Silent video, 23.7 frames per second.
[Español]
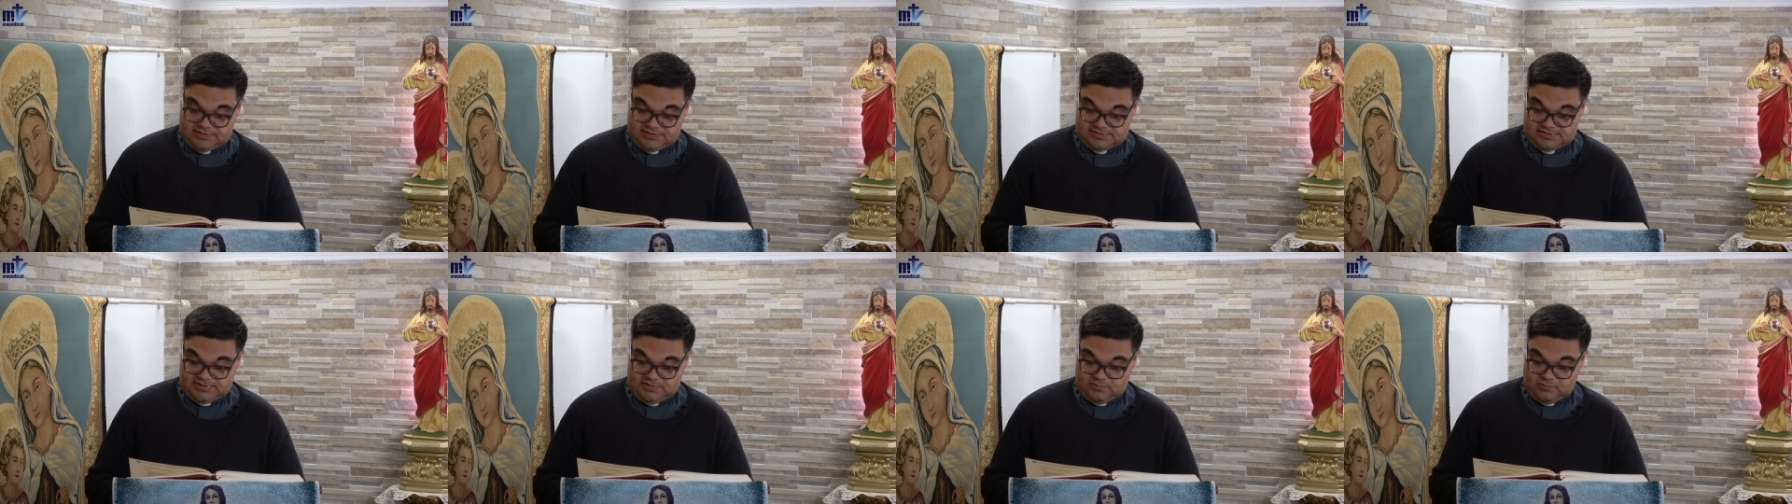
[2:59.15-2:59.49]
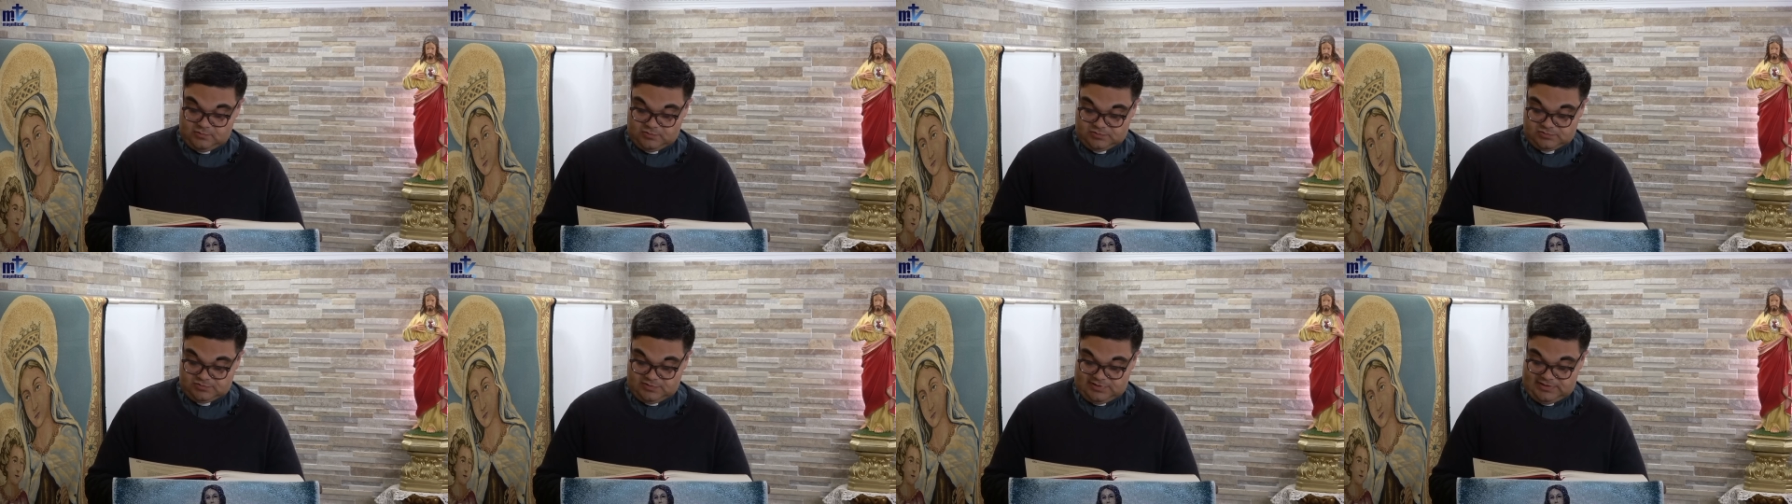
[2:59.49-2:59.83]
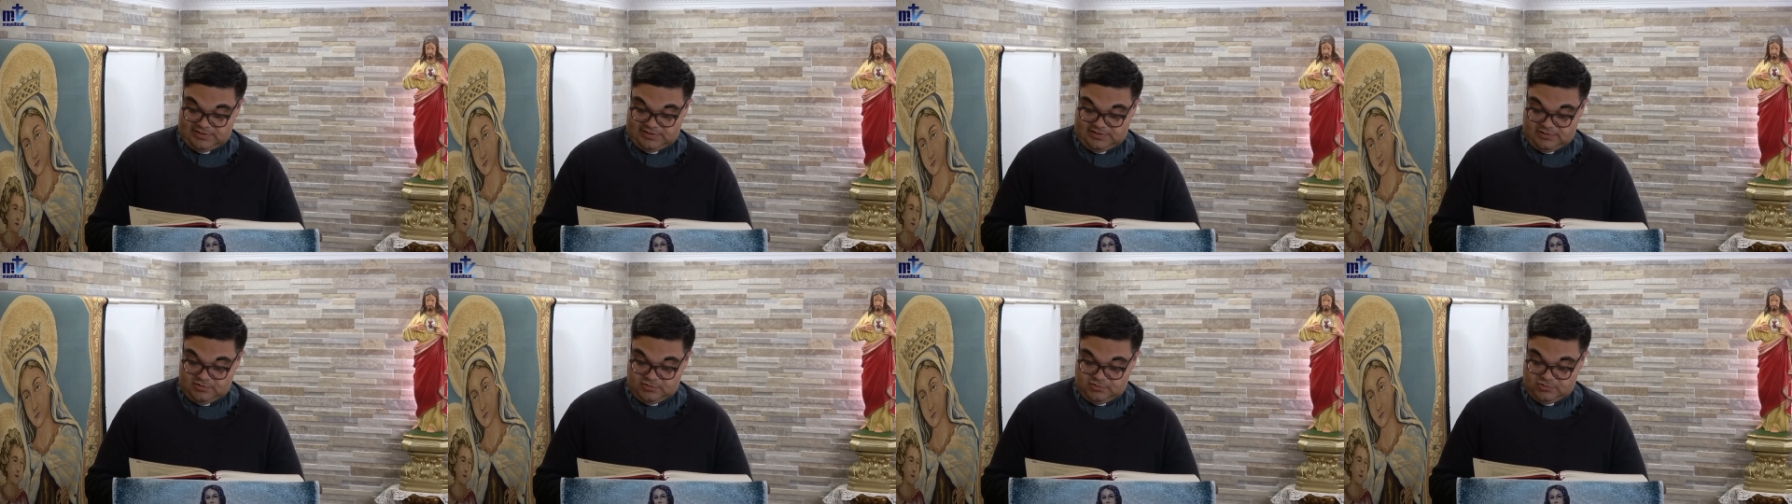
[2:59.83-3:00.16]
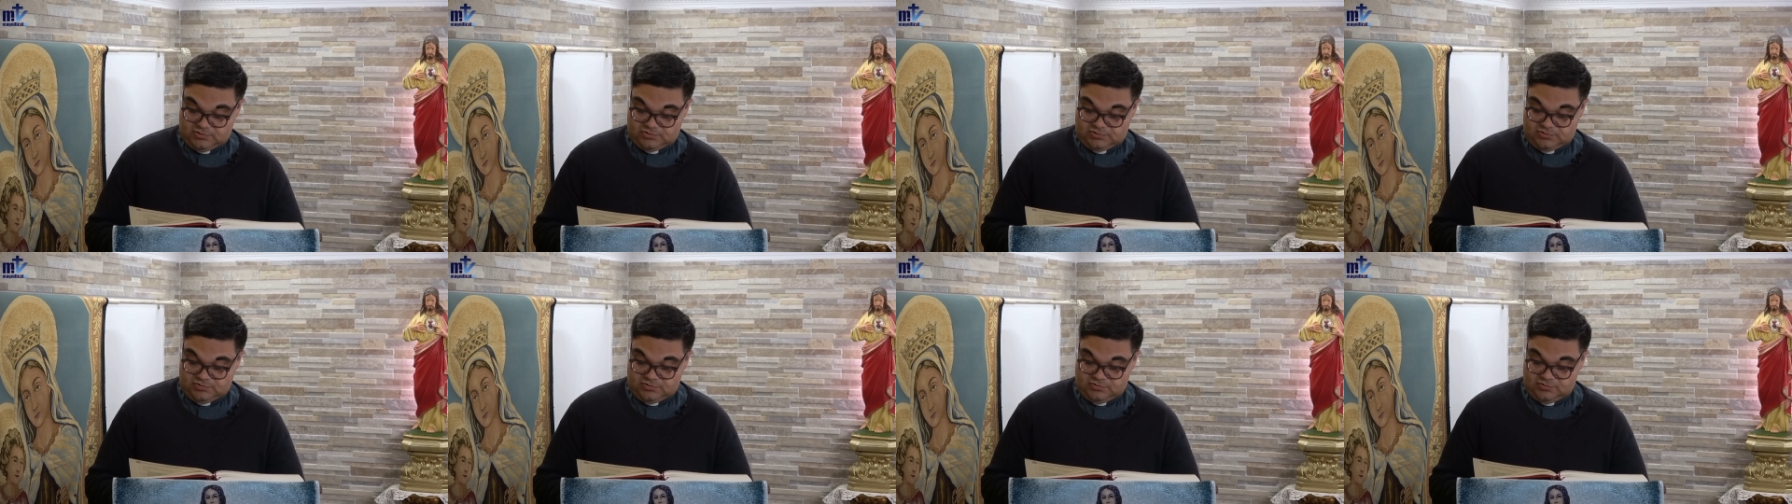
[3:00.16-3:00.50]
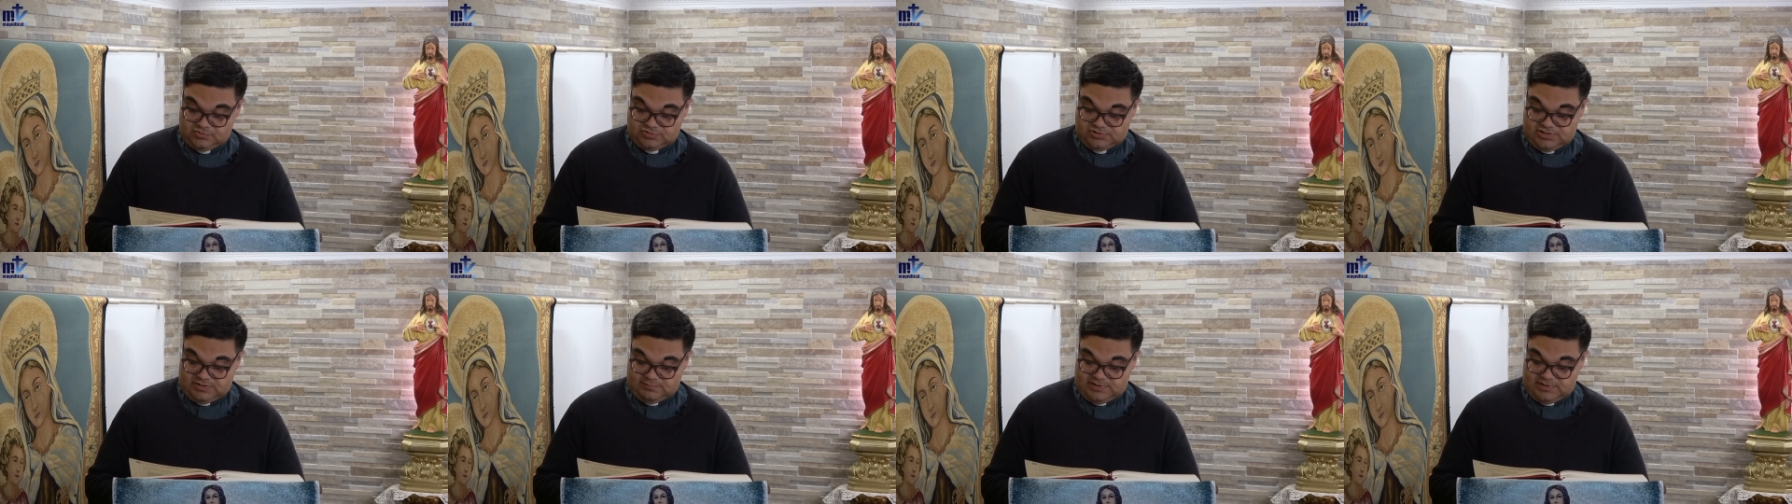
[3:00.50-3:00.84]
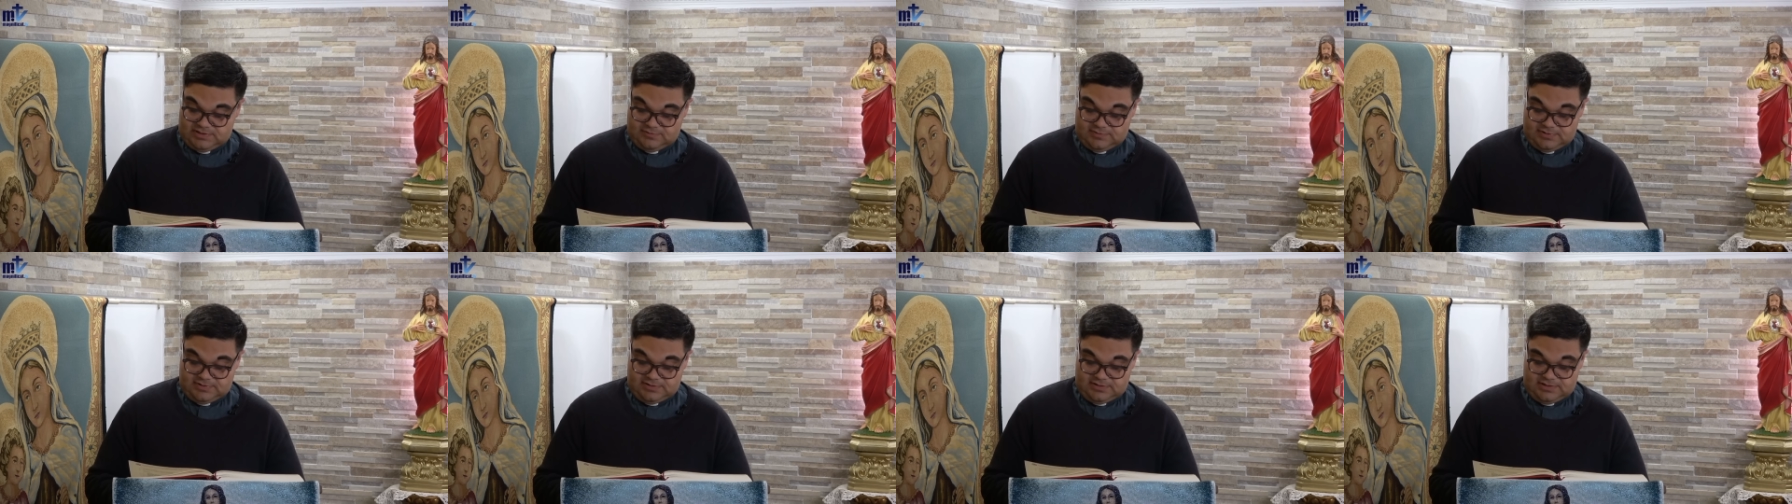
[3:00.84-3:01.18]
seguros de que Dios nos
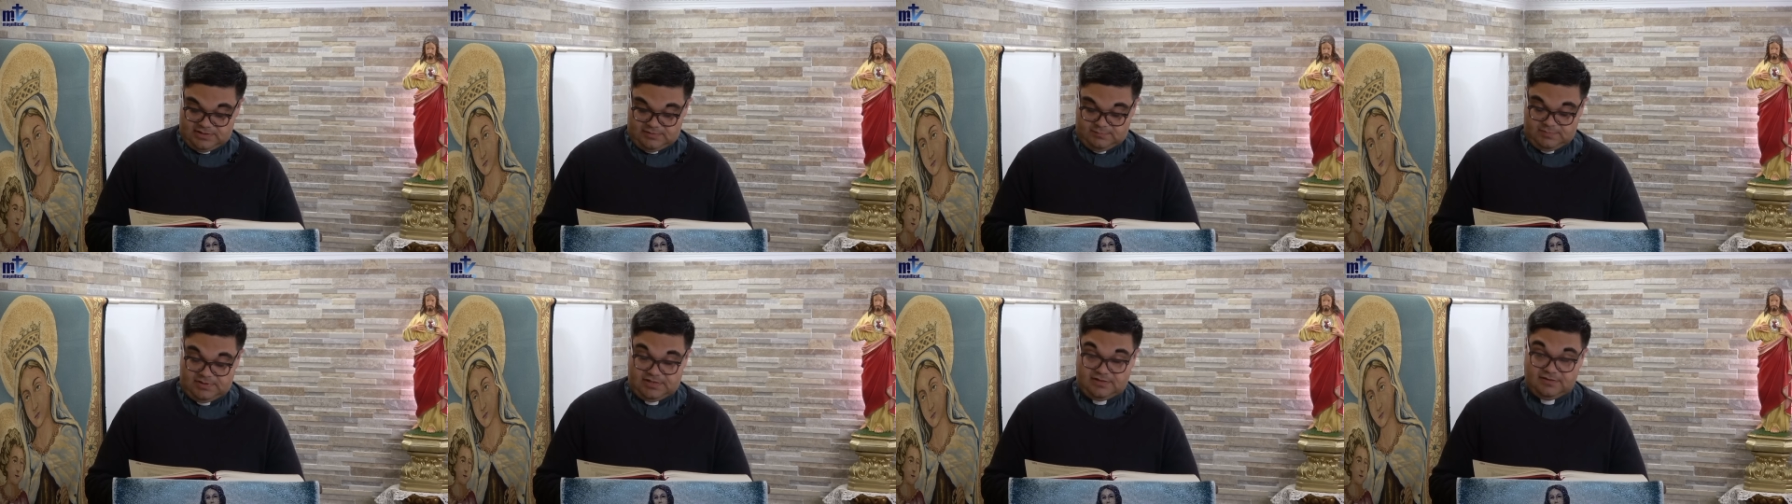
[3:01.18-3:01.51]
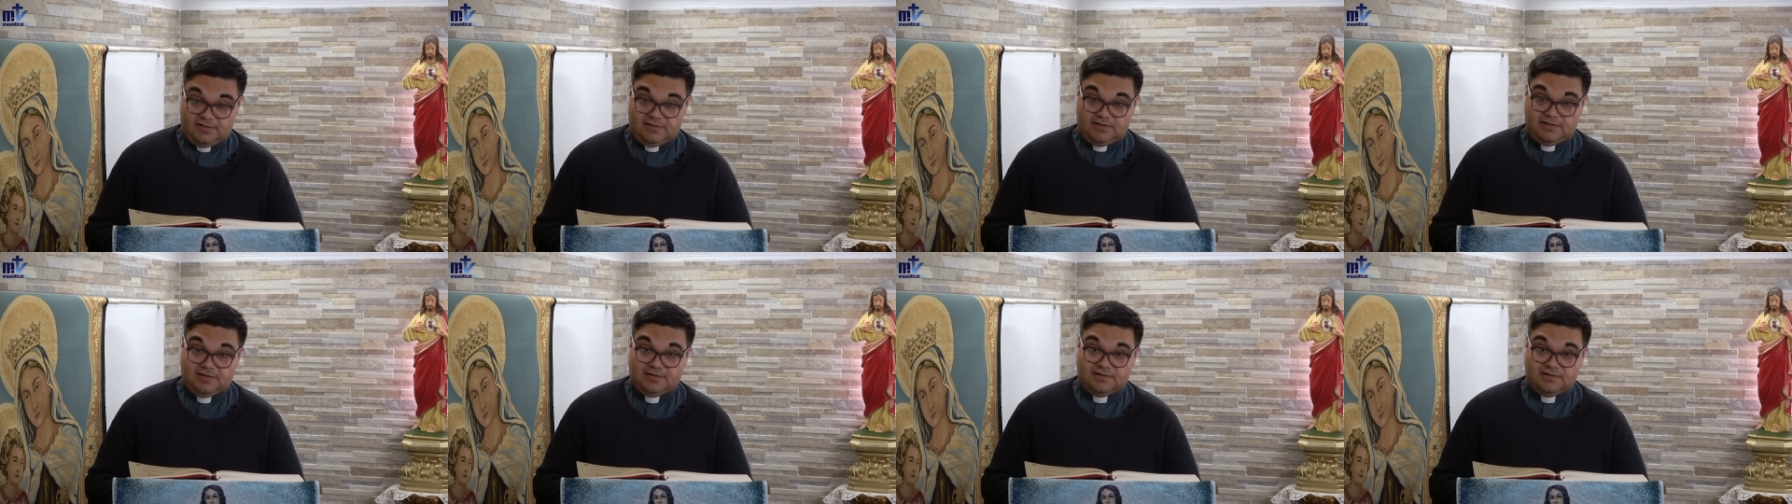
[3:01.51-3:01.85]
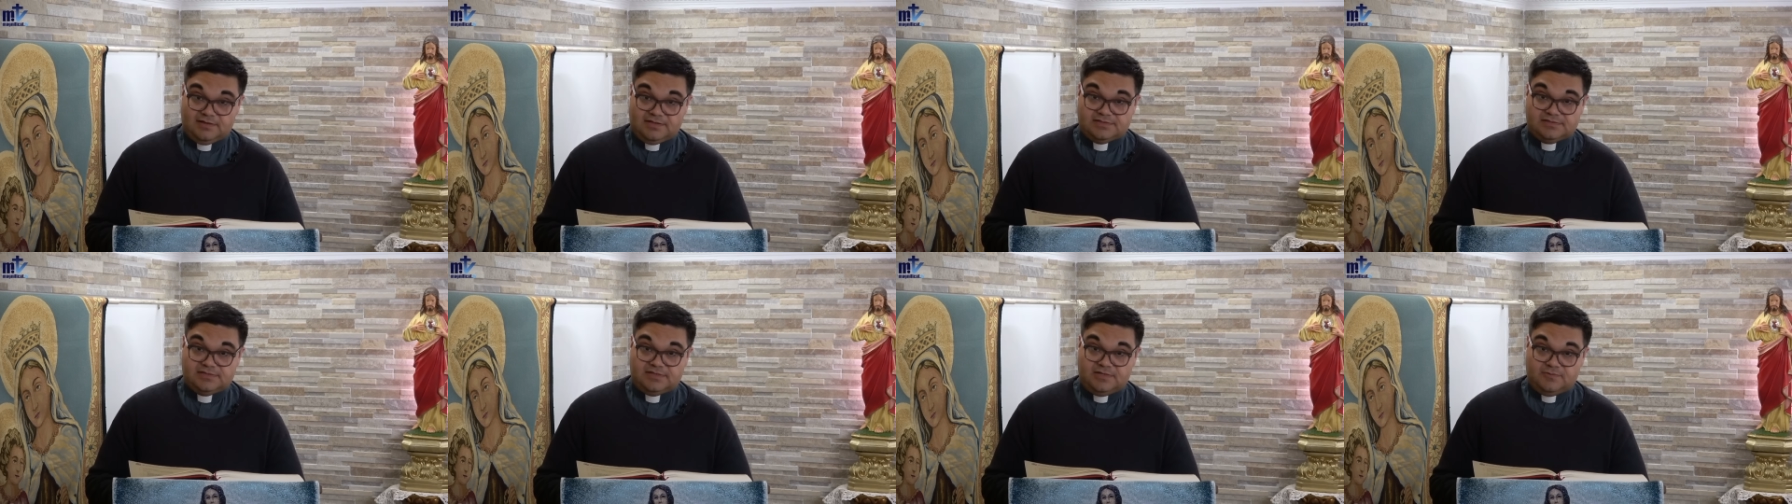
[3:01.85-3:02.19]
llamaba a predicarles el